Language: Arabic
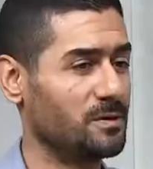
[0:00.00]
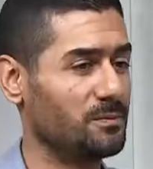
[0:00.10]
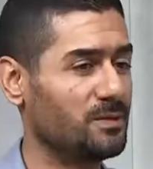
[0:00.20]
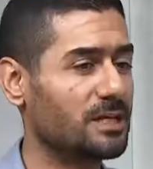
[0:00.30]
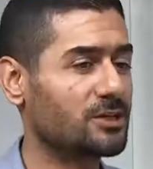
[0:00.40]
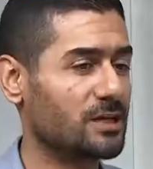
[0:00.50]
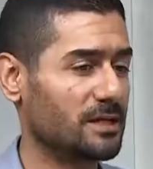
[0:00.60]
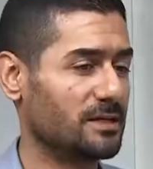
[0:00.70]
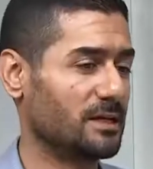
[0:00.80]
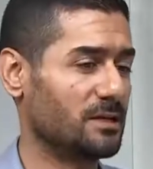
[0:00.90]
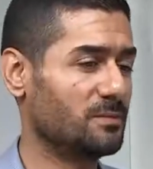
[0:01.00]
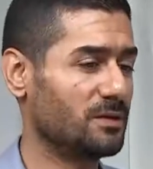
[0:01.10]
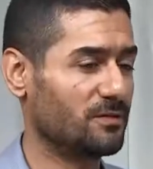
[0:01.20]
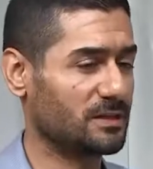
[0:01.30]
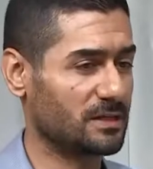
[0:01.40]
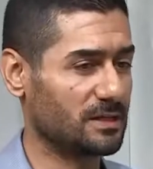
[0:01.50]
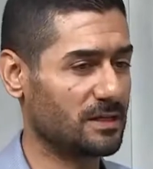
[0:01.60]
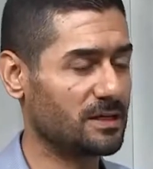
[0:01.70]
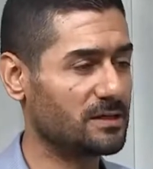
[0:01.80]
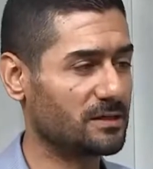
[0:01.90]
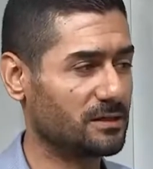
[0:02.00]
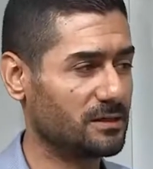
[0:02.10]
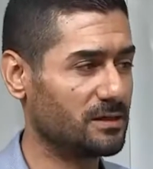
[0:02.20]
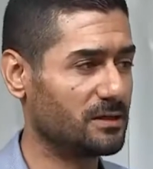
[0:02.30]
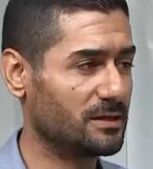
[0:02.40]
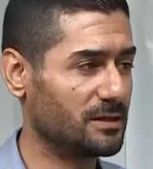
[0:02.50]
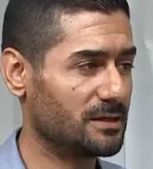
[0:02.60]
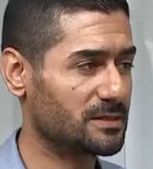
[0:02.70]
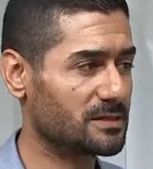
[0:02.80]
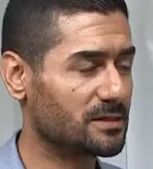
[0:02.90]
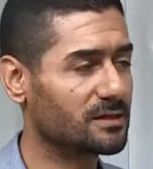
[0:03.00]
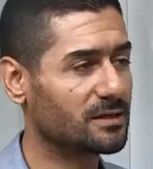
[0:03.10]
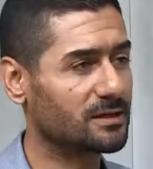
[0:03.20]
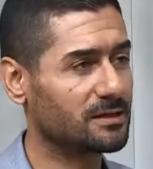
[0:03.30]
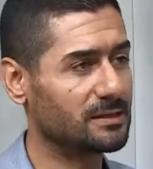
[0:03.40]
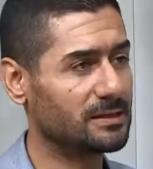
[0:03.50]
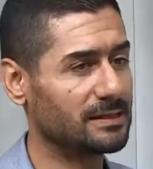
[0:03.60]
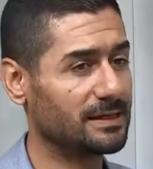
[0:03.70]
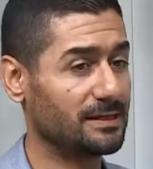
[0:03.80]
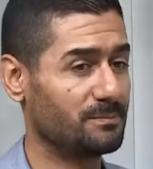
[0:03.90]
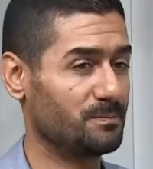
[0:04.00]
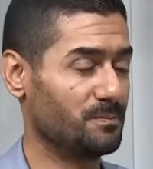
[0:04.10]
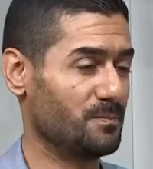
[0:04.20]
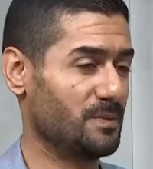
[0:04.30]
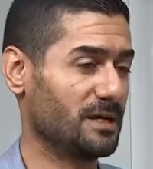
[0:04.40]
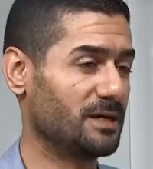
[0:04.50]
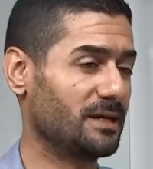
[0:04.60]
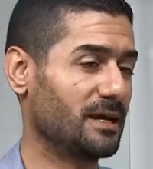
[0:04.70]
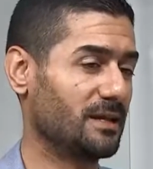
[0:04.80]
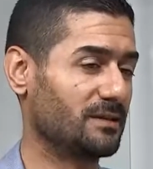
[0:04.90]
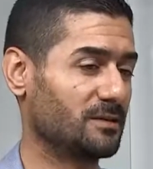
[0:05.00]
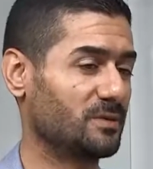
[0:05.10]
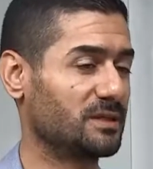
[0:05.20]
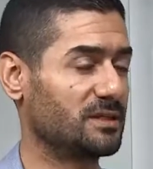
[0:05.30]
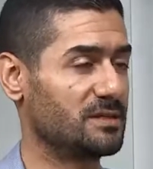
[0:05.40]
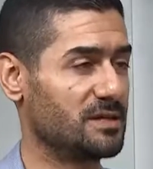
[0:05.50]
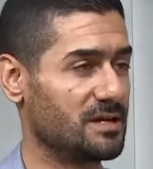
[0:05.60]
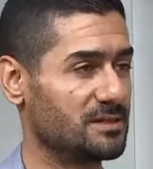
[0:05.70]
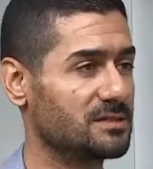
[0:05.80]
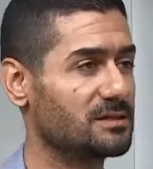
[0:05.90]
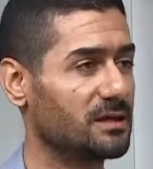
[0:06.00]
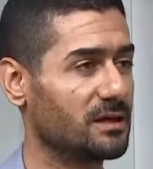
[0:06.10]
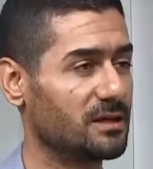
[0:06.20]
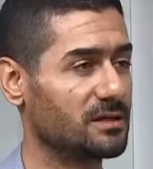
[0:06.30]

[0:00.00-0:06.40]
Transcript: بلا شك يعني بالفتره الاخيره آه، صرنا آه، يعني بحكي انا على طبقه الناس آه،